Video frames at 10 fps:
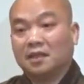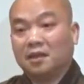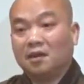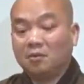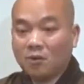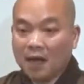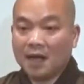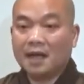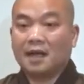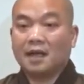hôm
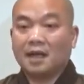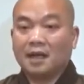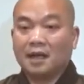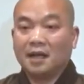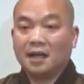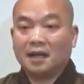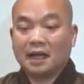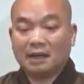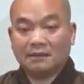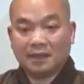qua
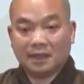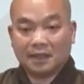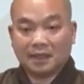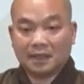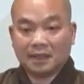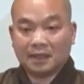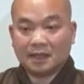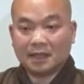các vị ừ,